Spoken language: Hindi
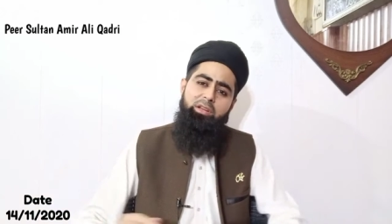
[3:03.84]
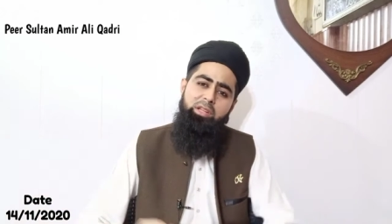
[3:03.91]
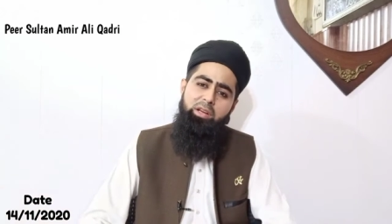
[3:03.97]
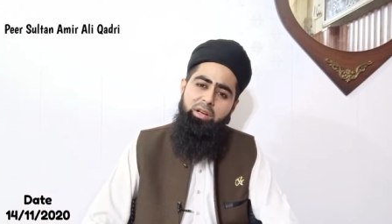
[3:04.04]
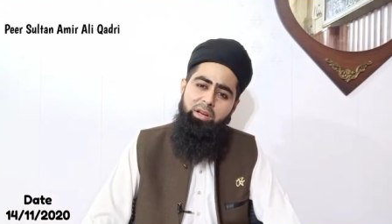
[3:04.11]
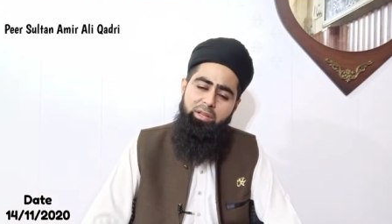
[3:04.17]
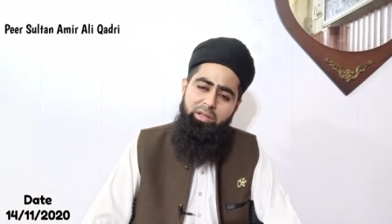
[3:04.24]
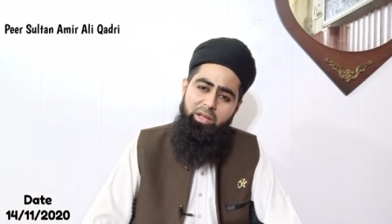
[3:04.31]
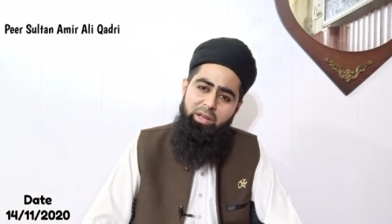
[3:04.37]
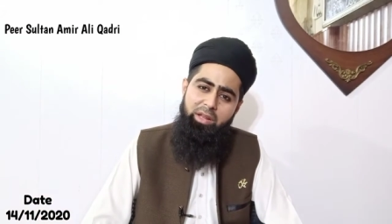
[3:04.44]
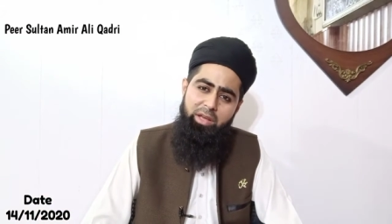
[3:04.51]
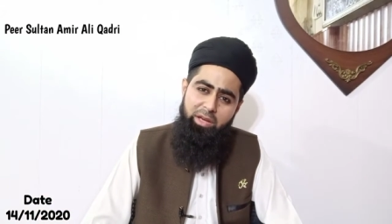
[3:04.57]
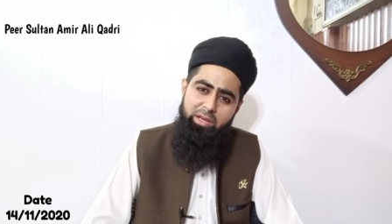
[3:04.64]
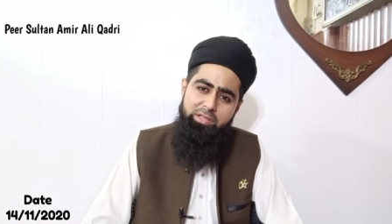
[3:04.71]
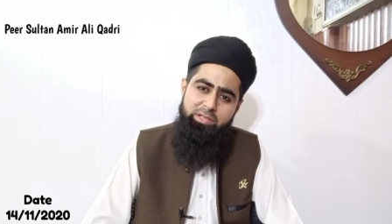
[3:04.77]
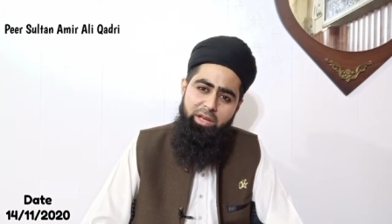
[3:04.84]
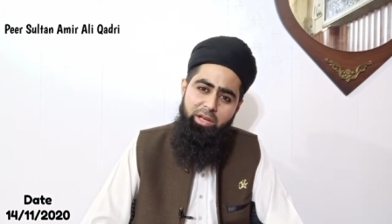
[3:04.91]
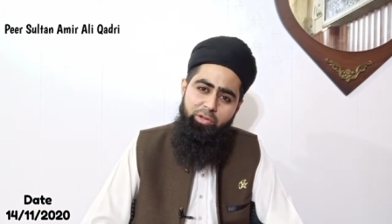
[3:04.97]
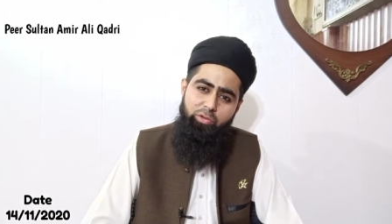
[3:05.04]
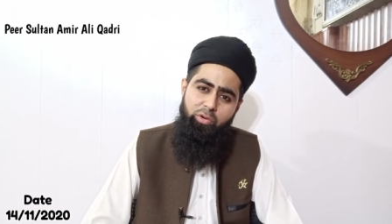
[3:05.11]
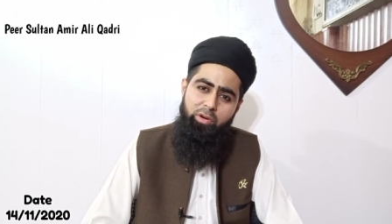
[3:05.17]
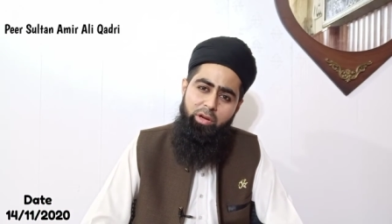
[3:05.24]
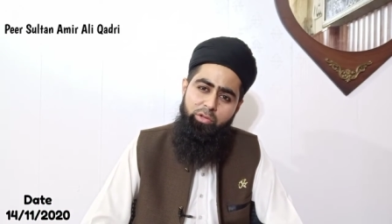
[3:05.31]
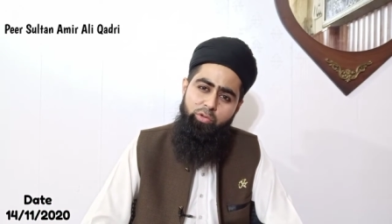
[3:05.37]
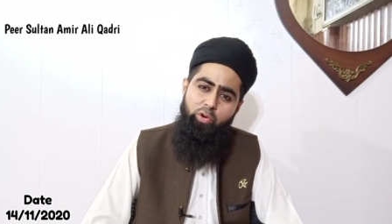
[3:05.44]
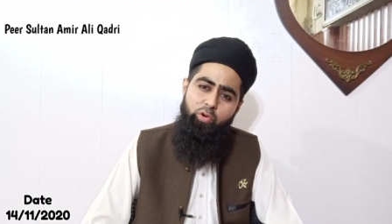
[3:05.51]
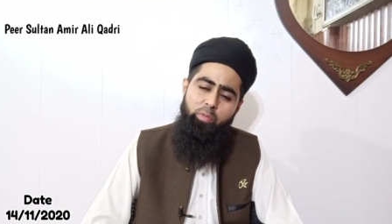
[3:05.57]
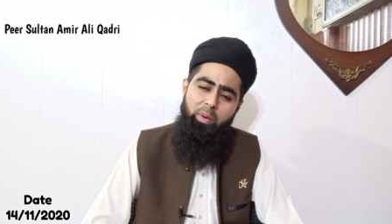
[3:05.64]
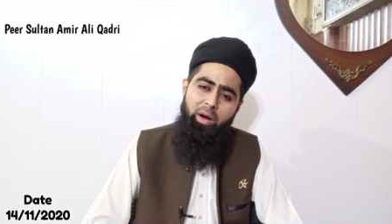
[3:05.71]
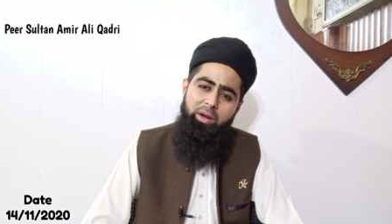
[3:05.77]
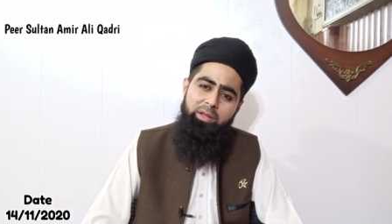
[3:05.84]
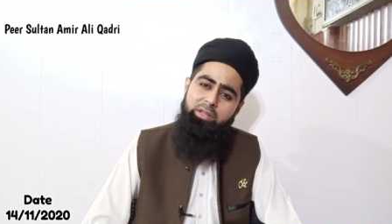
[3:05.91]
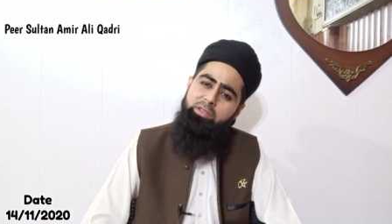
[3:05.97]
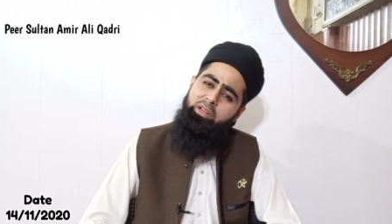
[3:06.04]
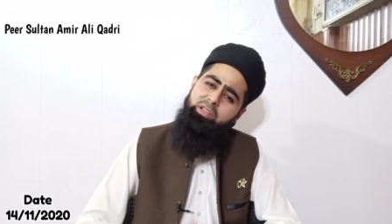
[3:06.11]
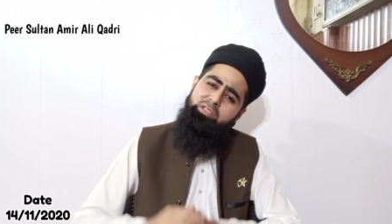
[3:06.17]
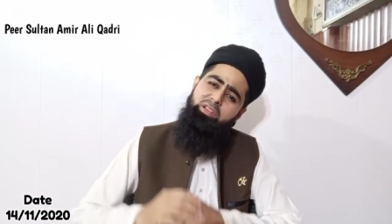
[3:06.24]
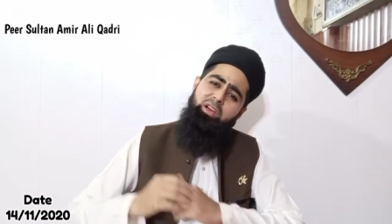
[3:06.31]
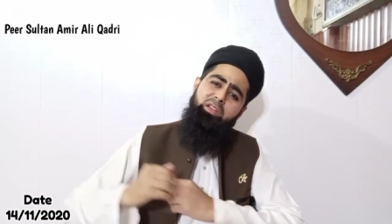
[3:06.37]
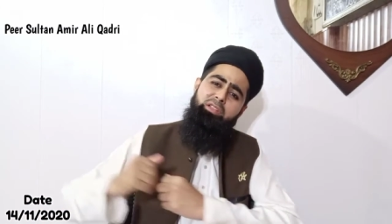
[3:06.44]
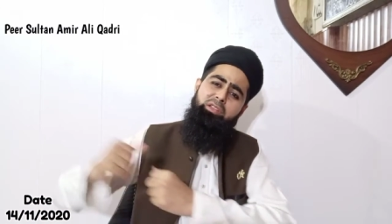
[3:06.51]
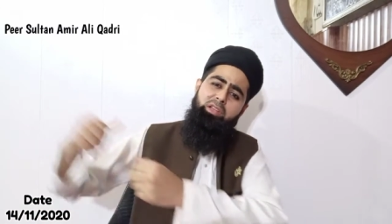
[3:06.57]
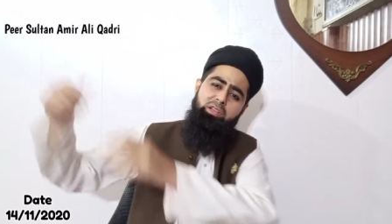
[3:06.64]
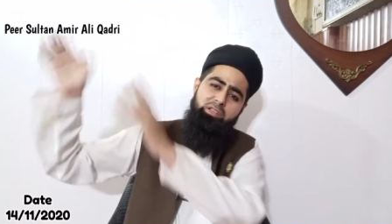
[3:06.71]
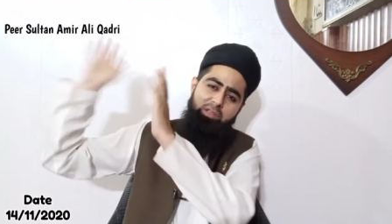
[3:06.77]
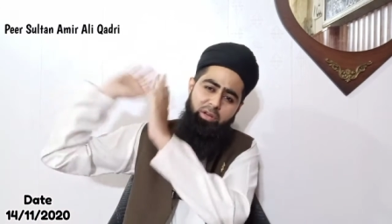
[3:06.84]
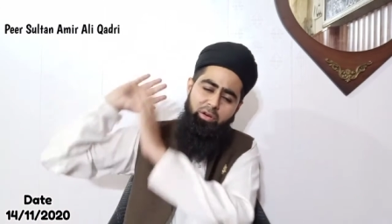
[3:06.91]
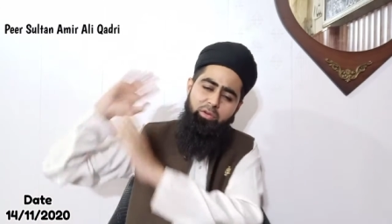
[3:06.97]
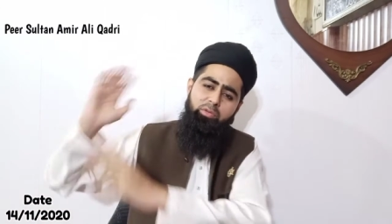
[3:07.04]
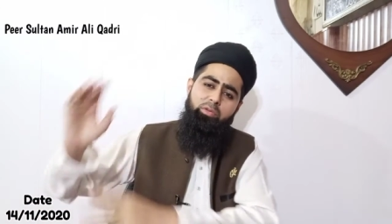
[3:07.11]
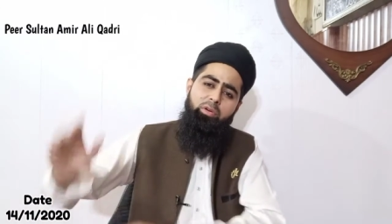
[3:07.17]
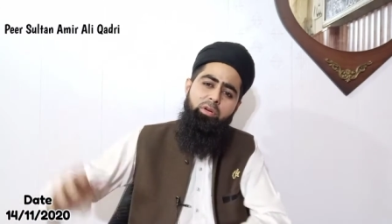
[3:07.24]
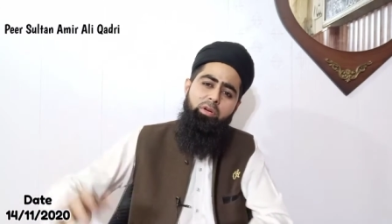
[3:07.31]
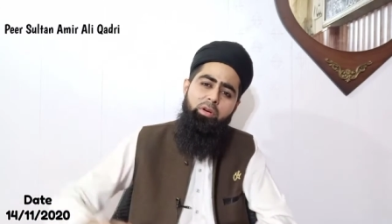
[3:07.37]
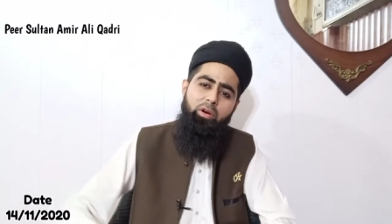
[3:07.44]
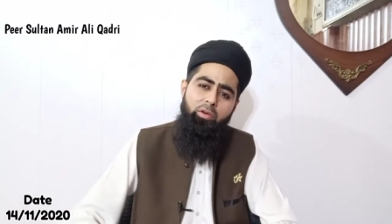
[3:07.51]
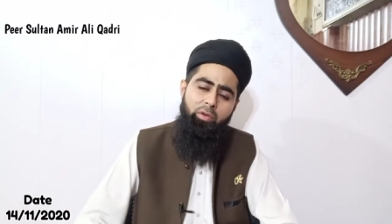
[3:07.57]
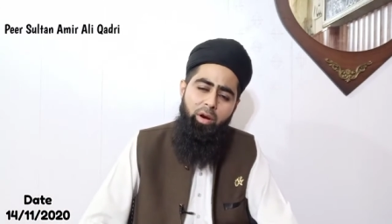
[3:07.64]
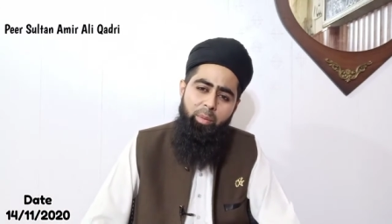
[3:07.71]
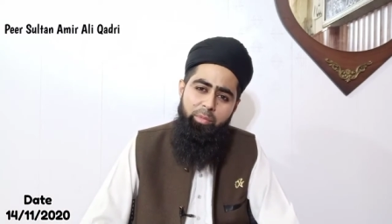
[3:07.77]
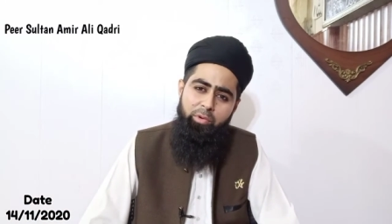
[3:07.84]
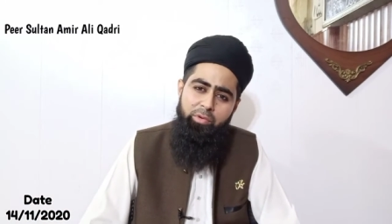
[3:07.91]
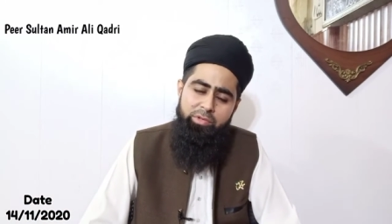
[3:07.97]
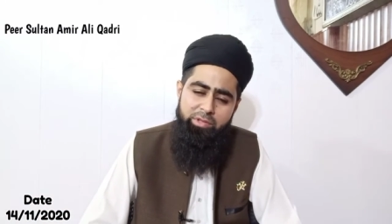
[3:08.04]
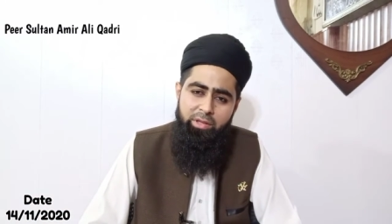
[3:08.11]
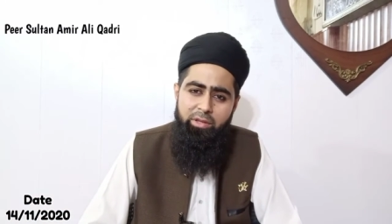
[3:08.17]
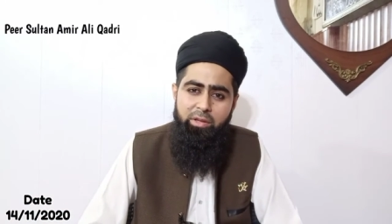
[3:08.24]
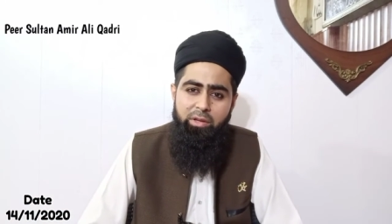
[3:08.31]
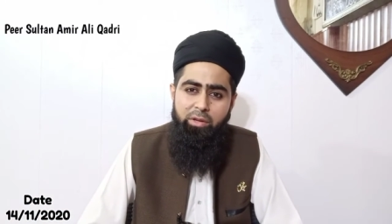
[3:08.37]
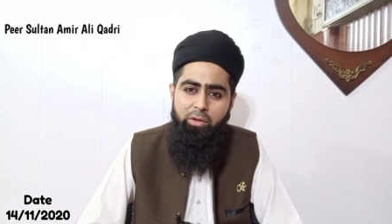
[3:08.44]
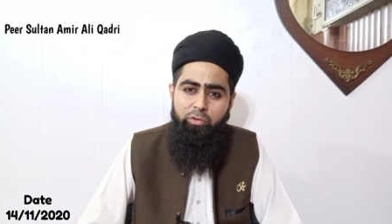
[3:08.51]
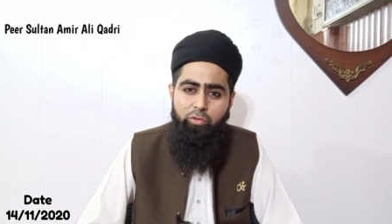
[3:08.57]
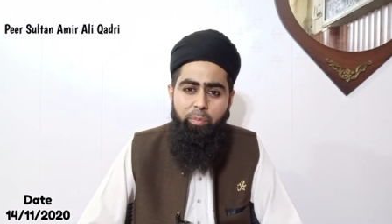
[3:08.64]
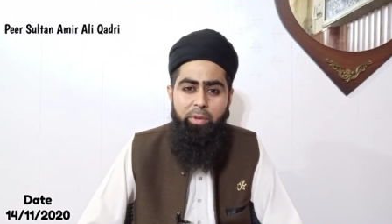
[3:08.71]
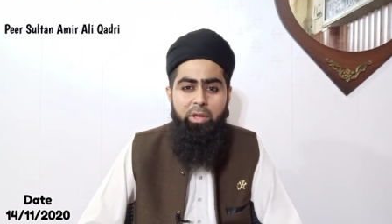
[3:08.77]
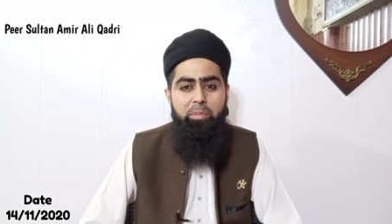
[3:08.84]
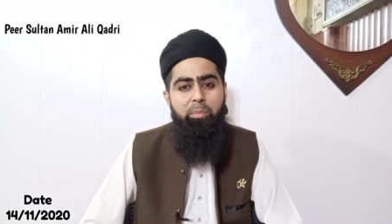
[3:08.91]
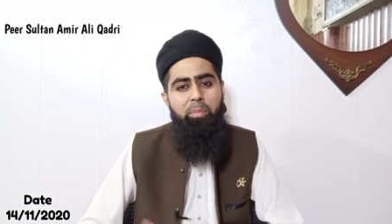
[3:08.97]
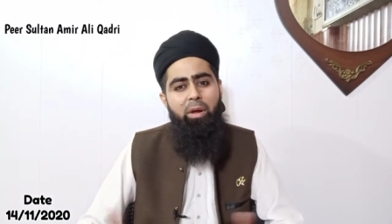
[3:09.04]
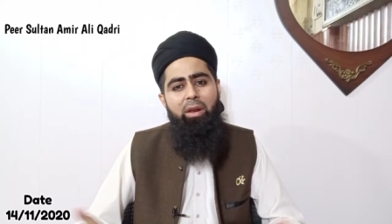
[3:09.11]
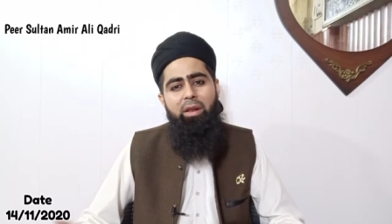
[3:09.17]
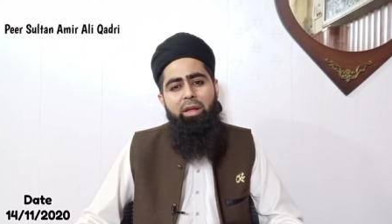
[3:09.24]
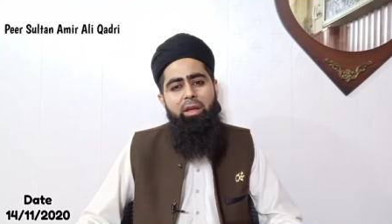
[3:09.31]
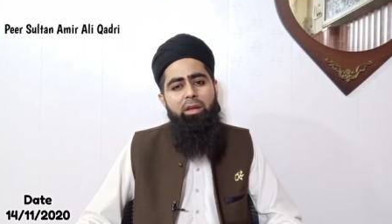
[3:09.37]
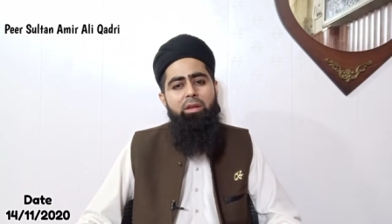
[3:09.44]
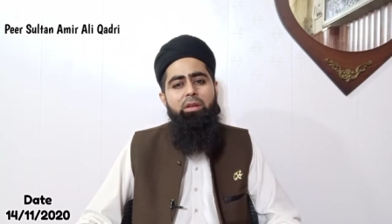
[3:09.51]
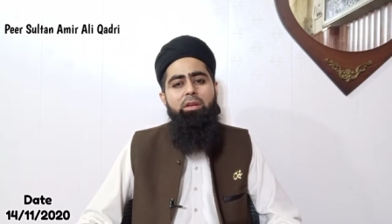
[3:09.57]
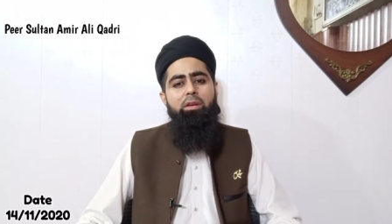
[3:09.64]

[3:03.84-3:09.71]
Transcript: इकट्ठी करके लेके जाएं तो गर्दो गुबार की तरह सारी नेकियां हवा में उड़ जाएं तो फिर पल्ले